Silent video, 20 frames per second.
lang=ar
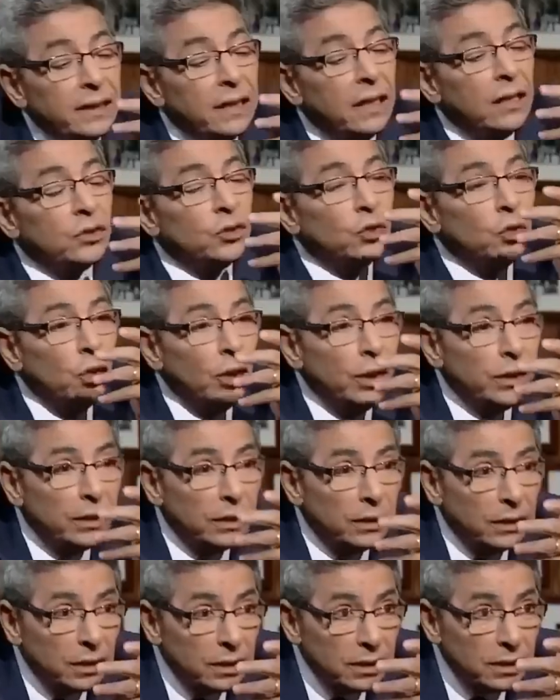اذا سرعه
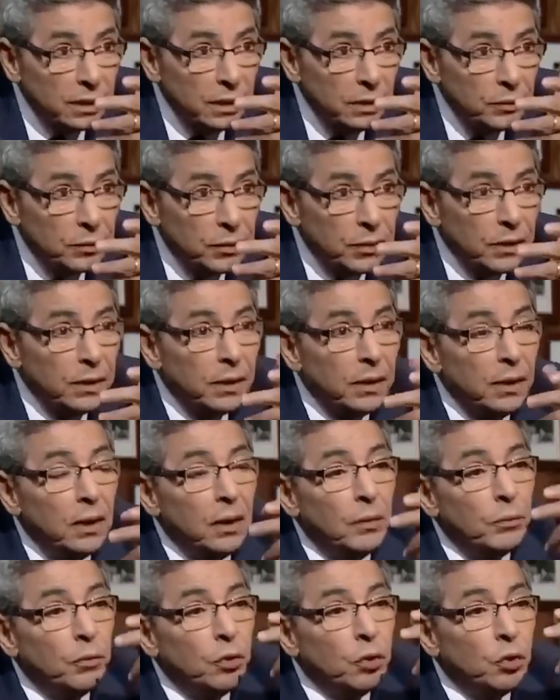الترسيب
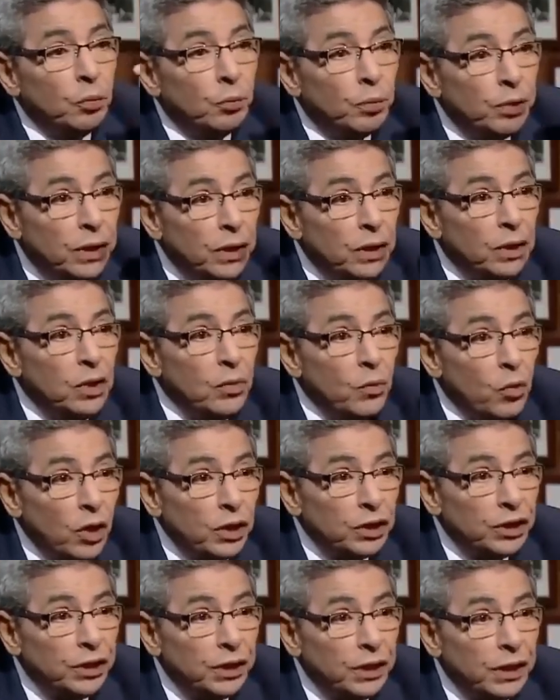بتدي
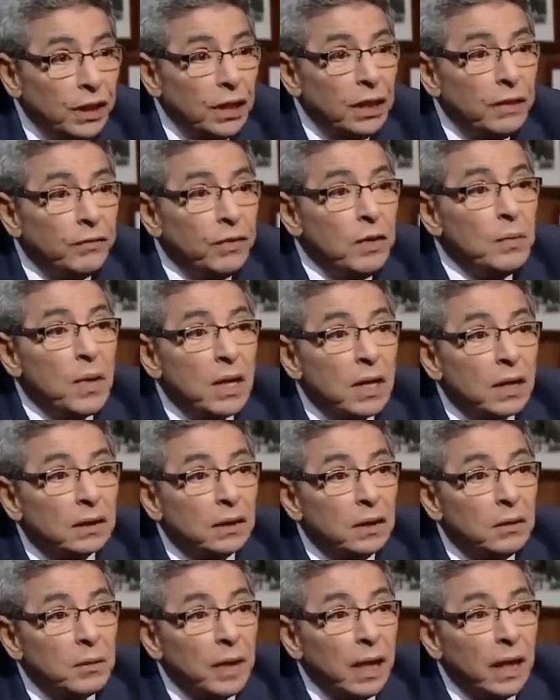مؤشر ان في
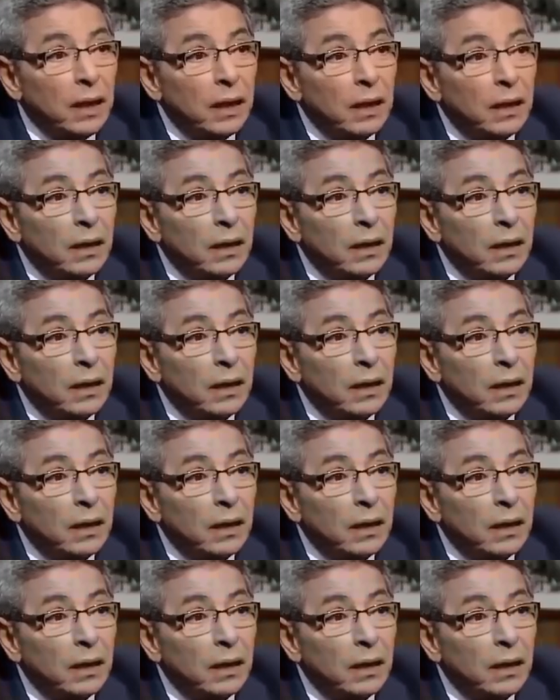مرض ما الله